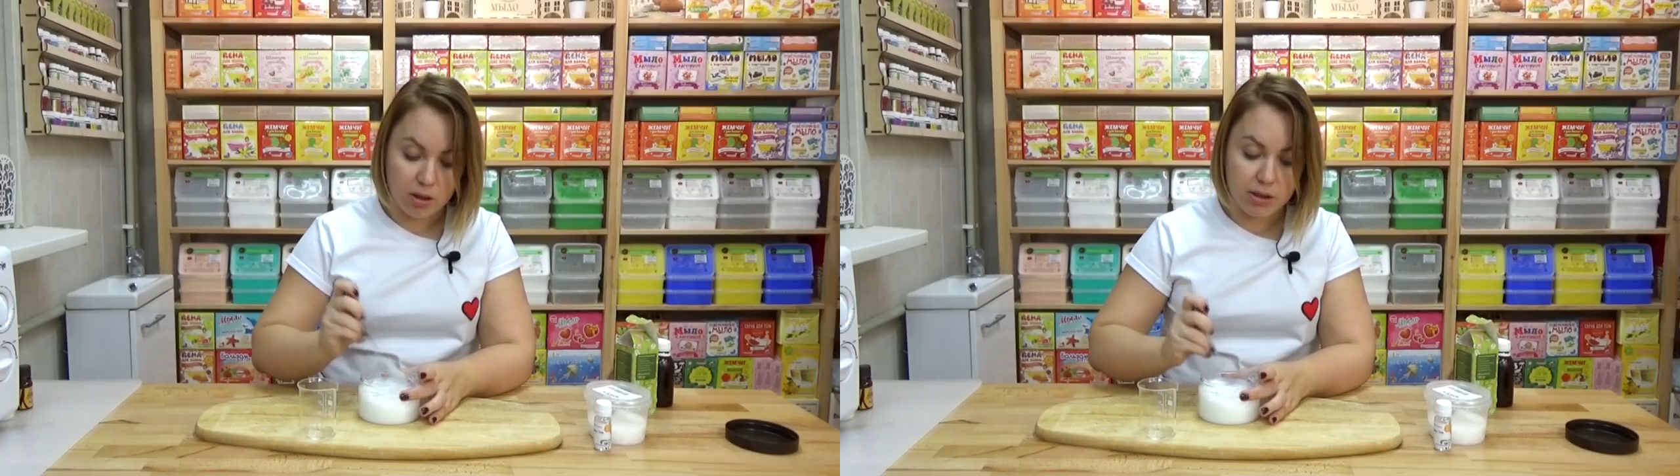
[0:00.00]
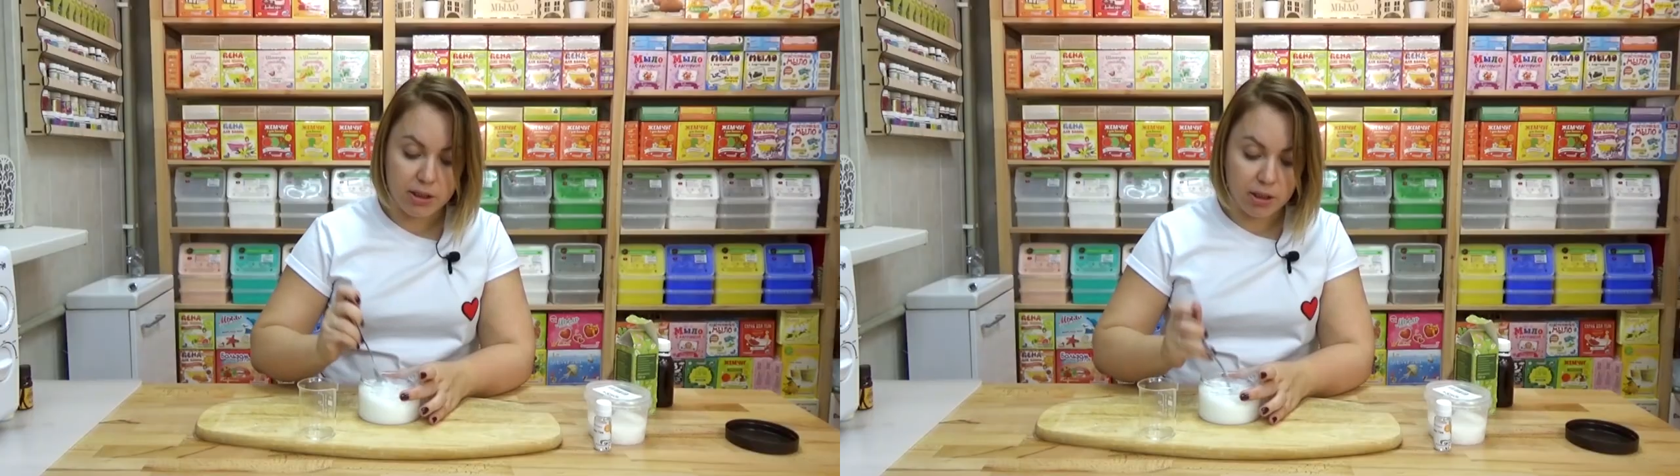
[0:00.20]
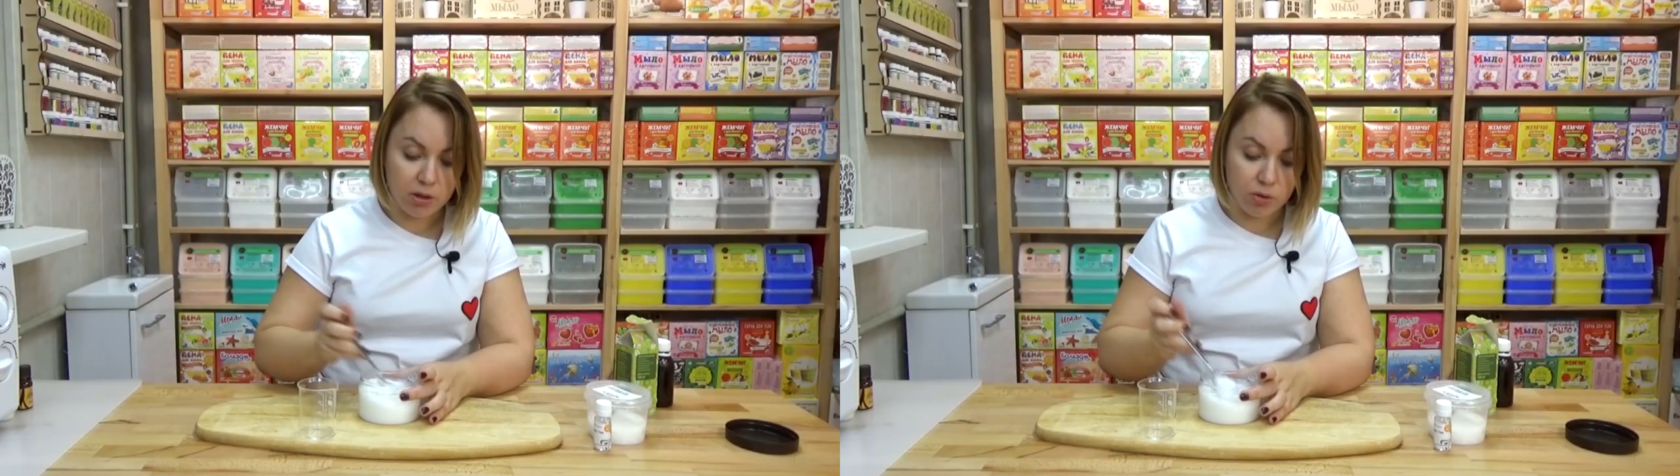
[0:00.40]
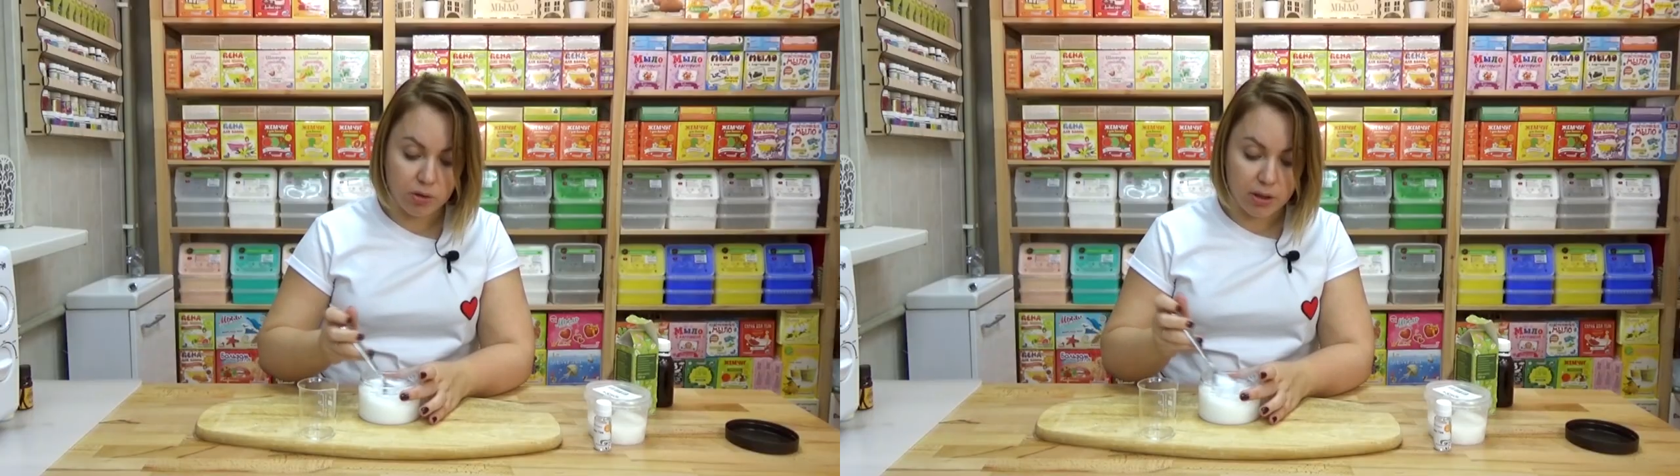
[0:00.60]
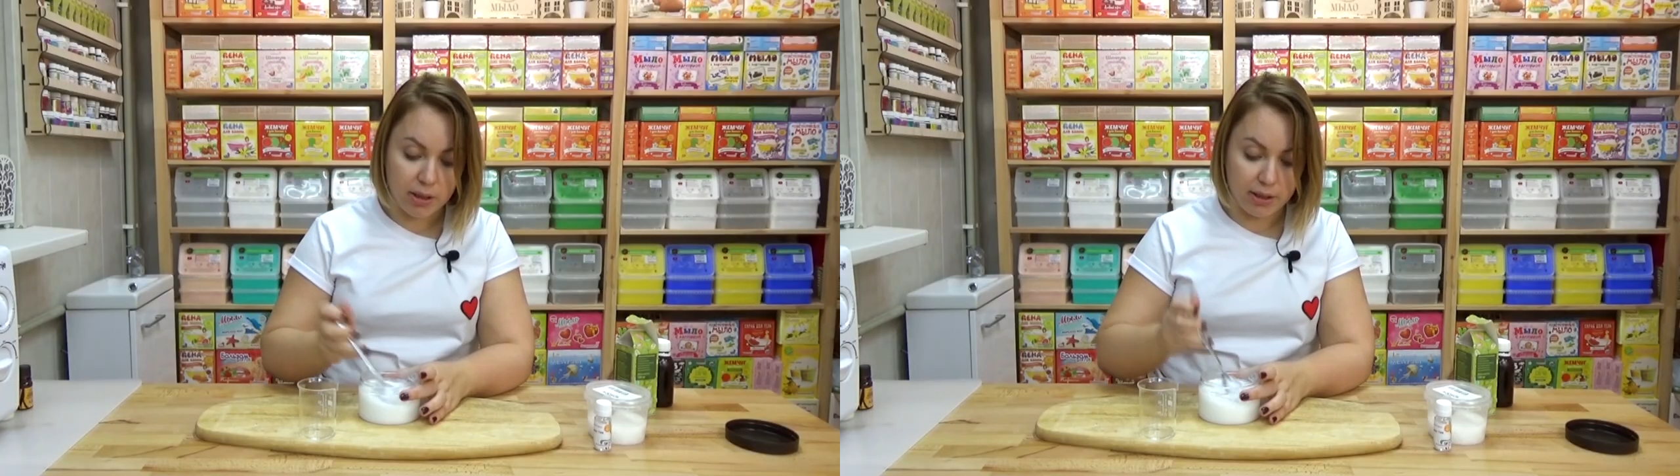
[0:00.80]
и
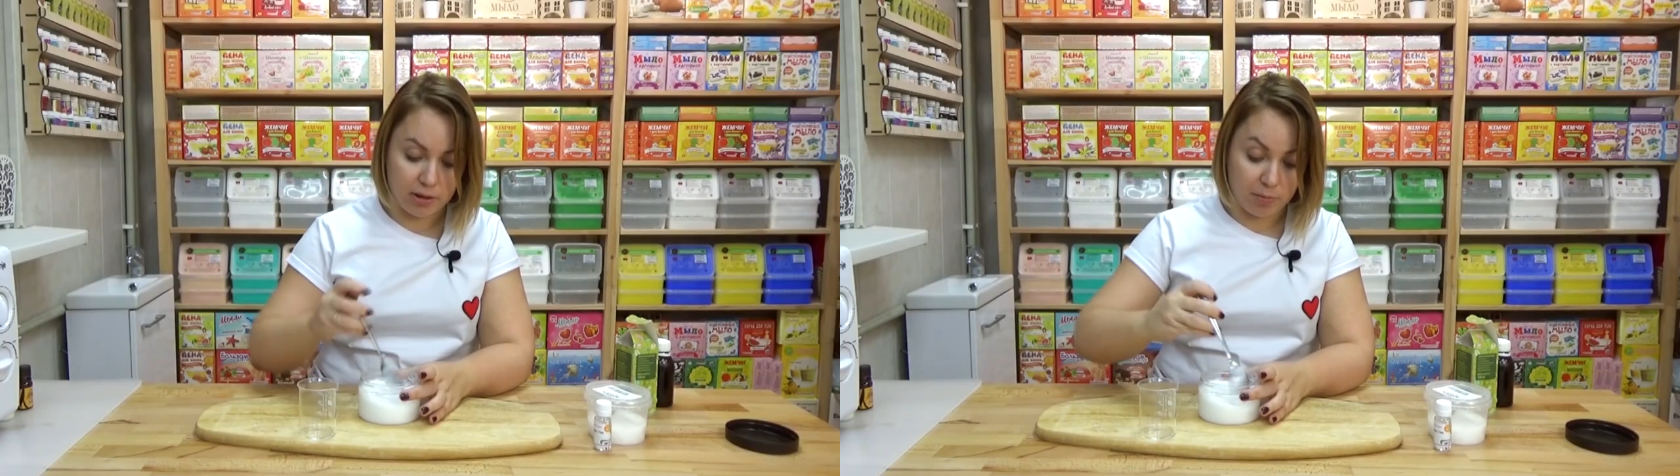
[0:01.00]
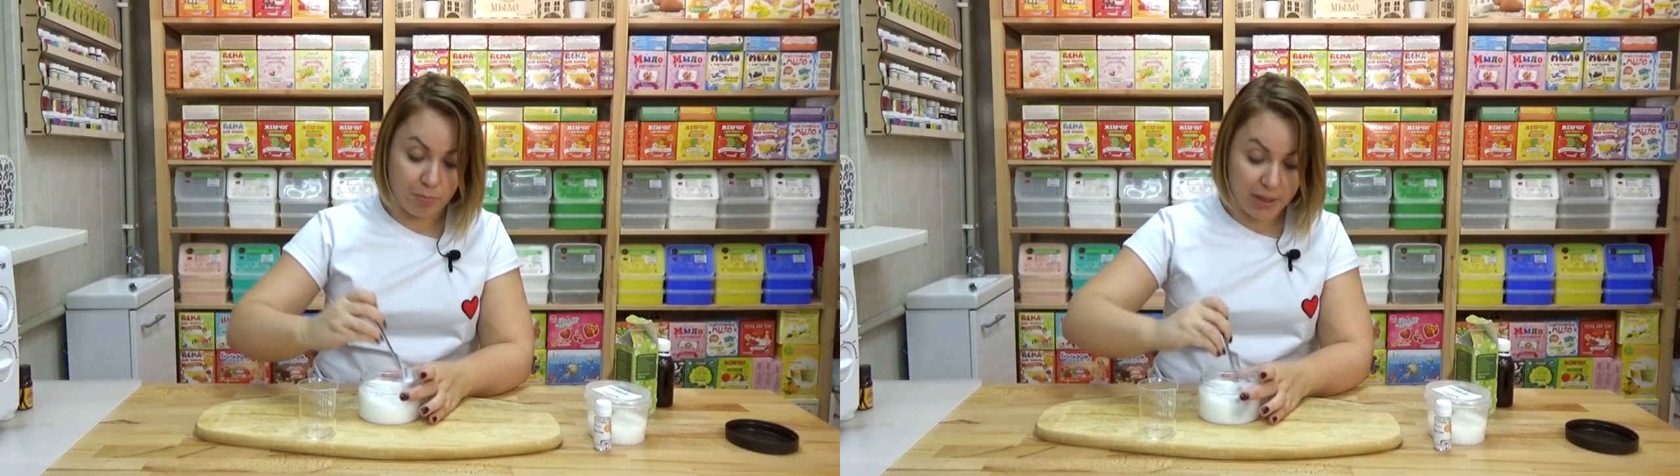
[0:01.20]
делаю это